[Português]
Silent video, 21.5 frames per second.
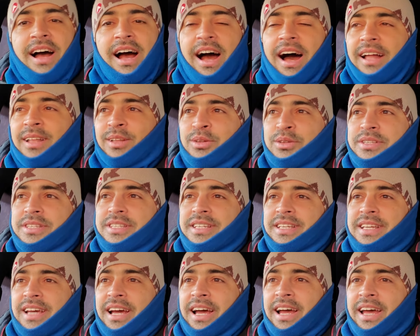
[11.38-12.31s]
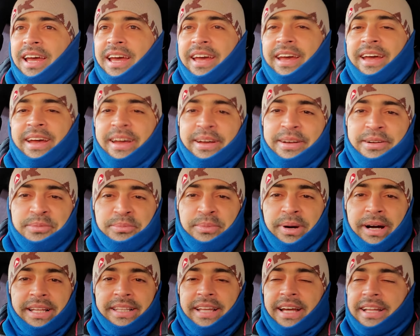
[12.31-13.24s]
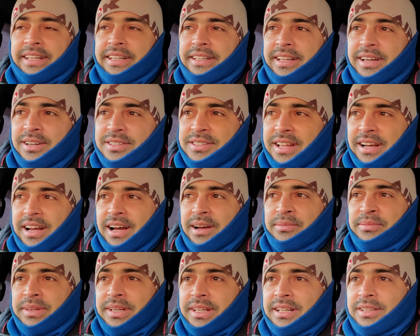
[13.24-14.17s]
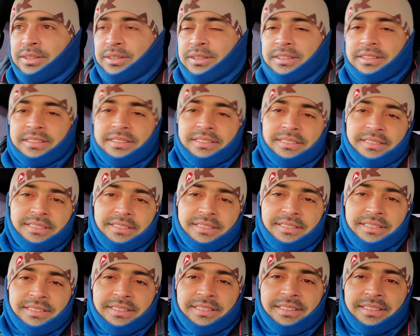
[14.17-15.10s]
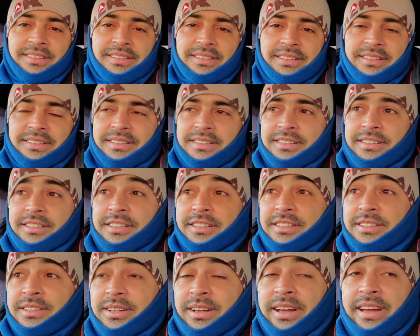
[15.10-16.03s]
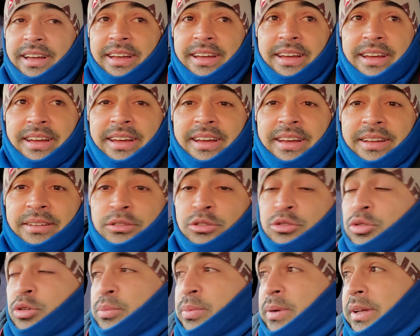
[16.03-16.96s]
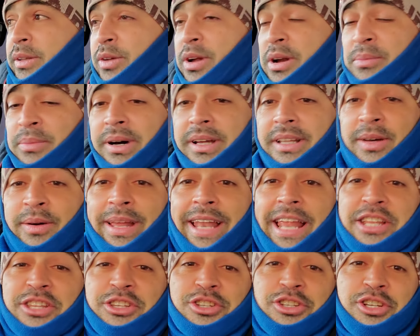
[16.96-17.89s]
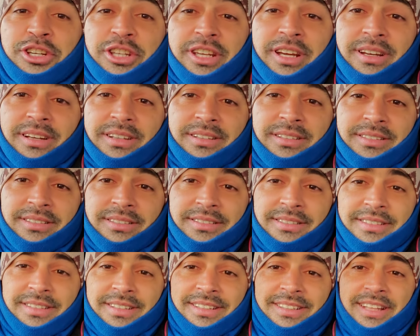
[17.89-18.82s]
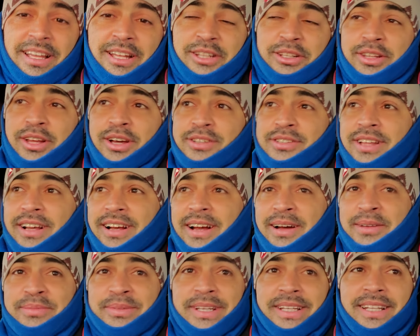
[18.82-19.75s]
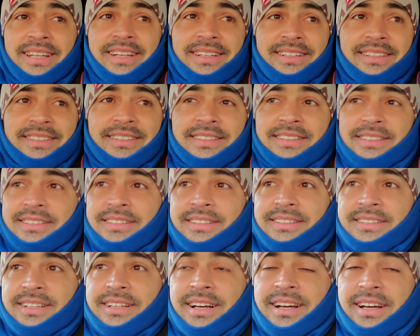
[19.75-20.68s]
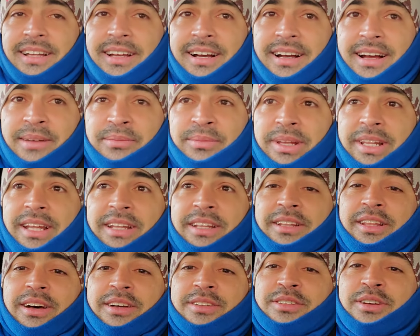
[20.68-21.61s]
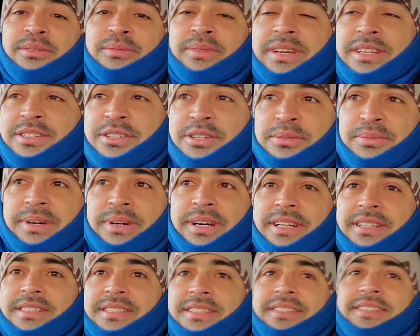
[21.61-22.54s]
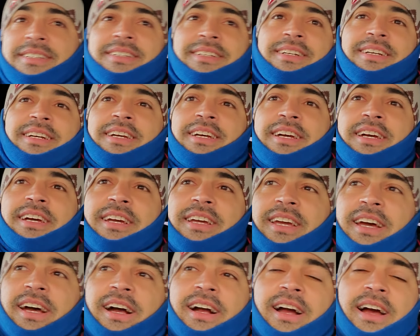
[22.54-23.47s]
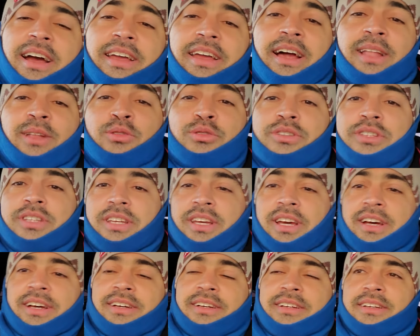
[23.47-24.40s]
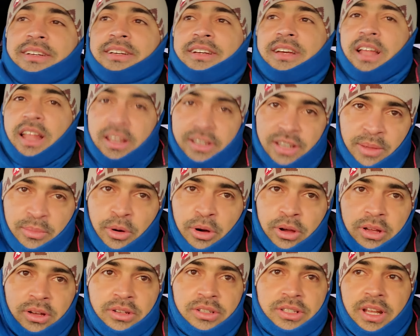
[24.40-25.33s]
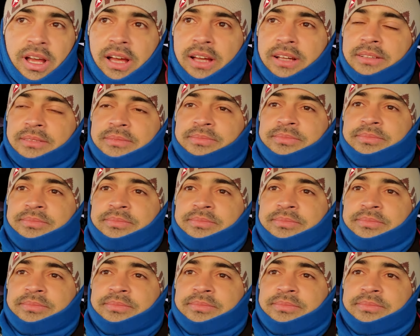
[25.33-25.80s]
A Luzia é irmã da Aridelso da Camila, do. É, desculpa, não é irmã, não. Ela é tia da Aridelso da Camila. A Camila e a Aridelso são minhas irmãs. E a, e a Luzia, ela já morreu já.